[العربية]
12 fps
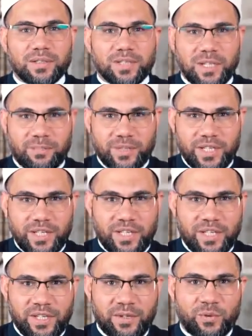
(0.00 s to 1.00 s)

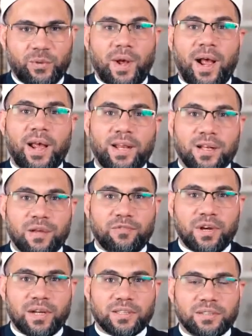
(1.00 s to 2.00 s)
يبنيه وعلى
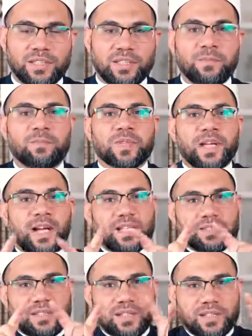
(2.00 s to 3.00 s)
نفقته
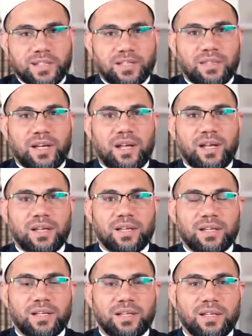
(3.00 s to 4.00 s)
حتى يضع
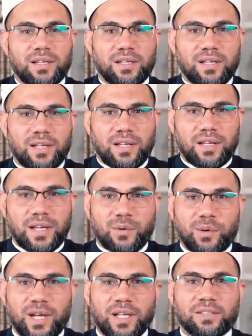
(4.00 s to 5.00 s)

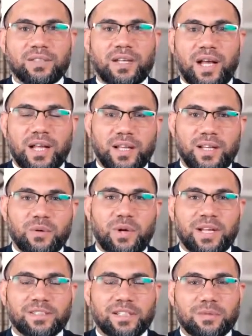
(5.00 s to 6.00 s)
لوحة على
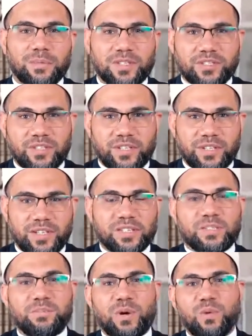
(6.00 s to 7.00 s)
لوحة المسجد
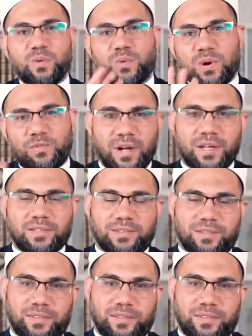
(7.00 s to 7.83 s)
اسمه وفقط